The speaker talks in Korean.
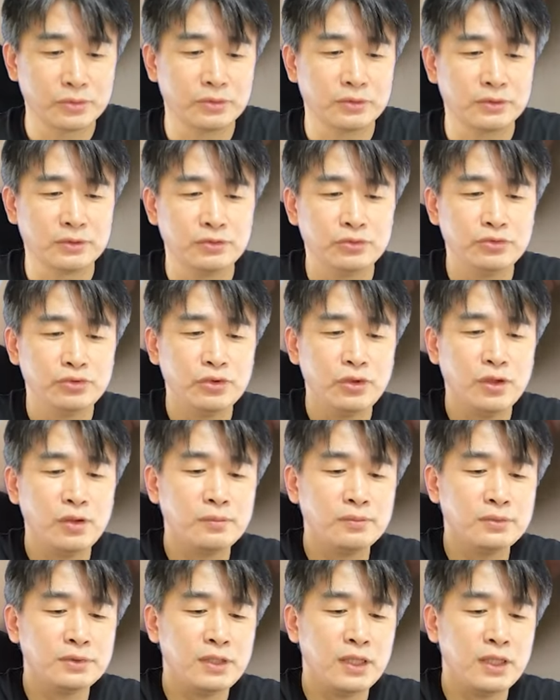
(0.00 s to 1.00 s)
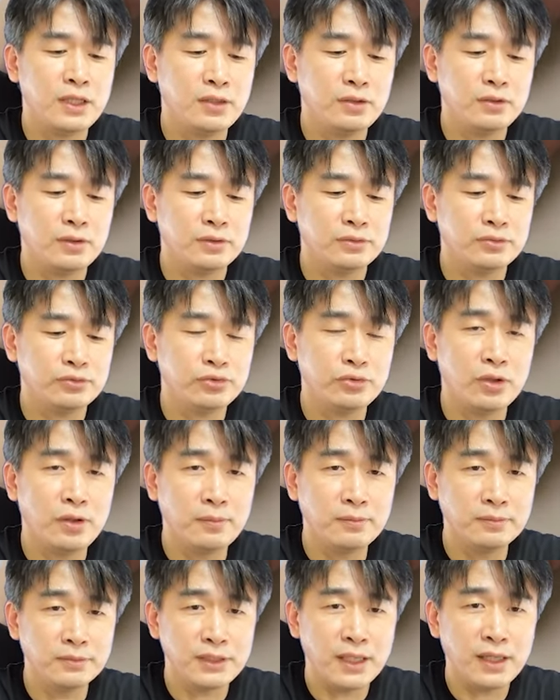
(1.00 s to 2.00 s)

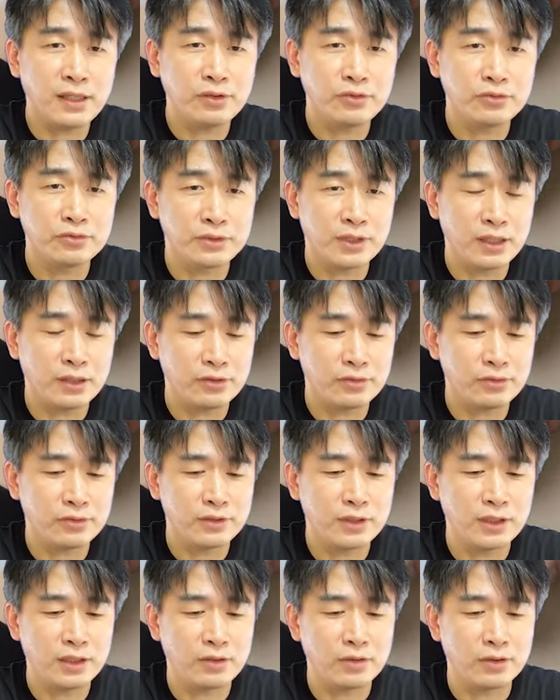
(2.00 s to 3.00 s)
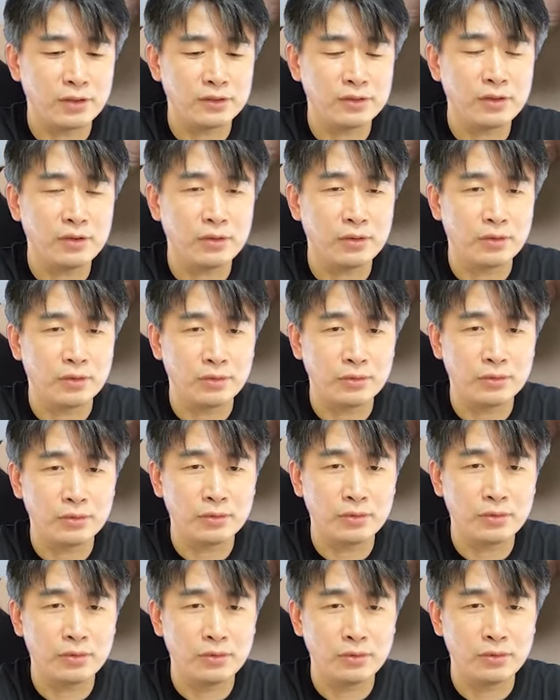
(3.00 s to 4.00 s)
수험생 유산균이라고 해서
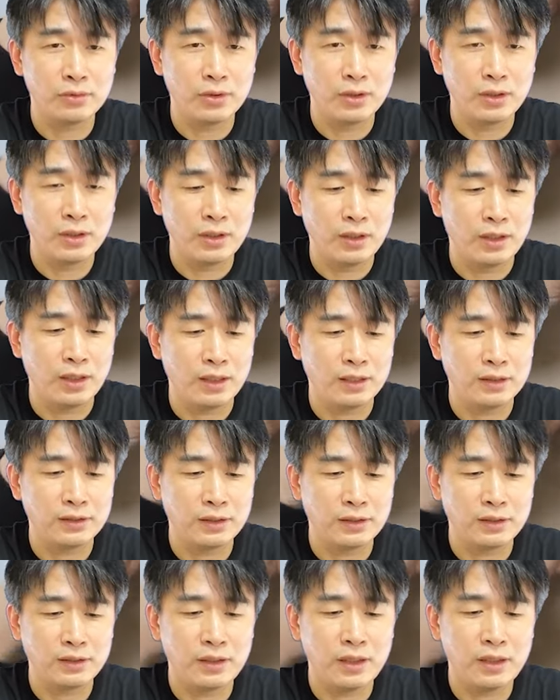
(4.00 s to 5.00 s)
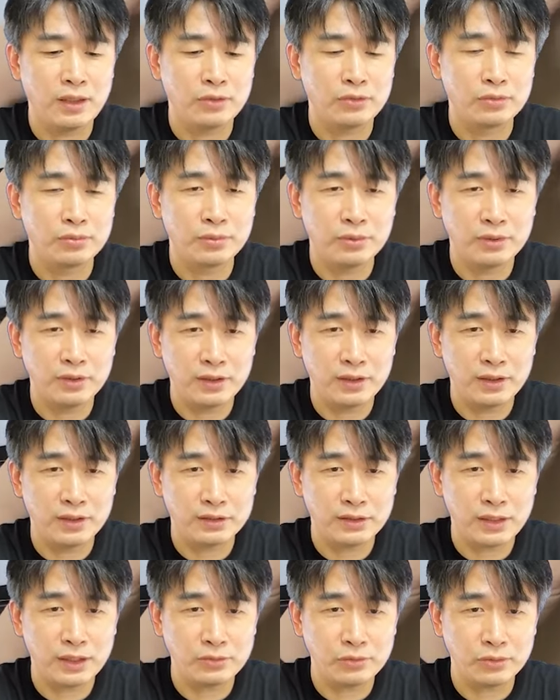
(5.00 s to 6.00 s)
요거 아들한테 2번이나
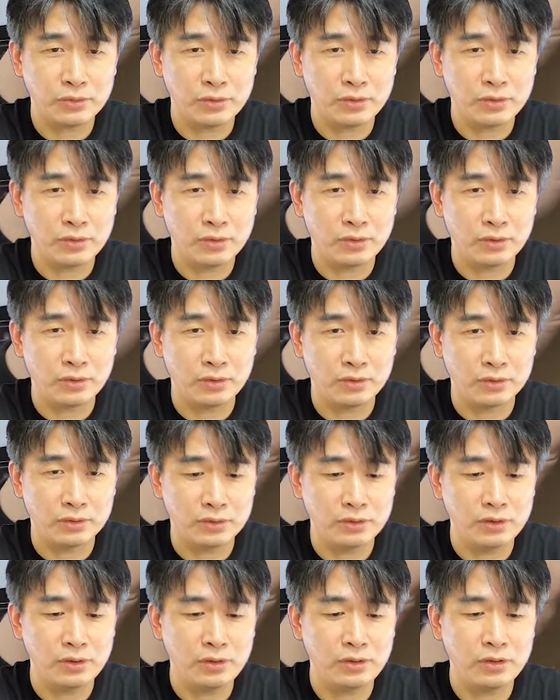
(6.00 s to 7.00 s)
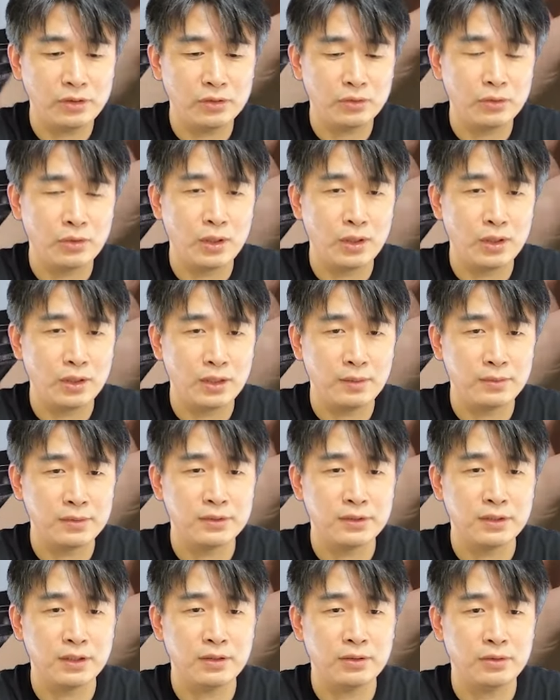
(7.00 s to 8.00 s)
사줬던 거거든요. 이거 되게
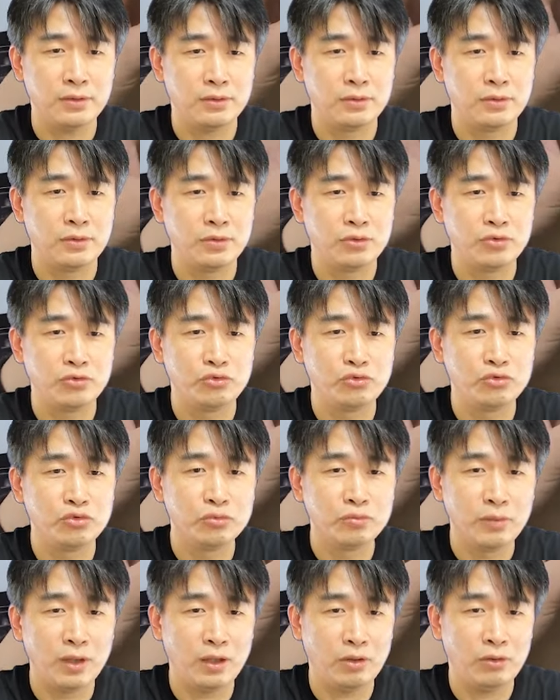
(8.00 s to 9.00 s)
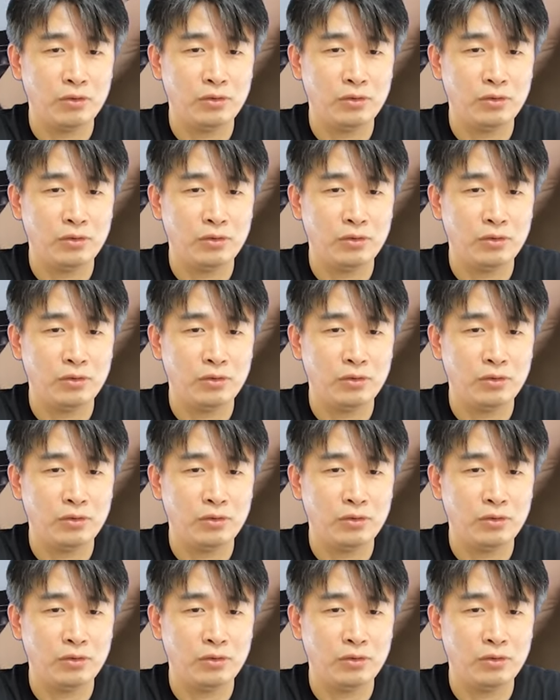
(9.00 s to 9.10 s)
비싸요. 6만원.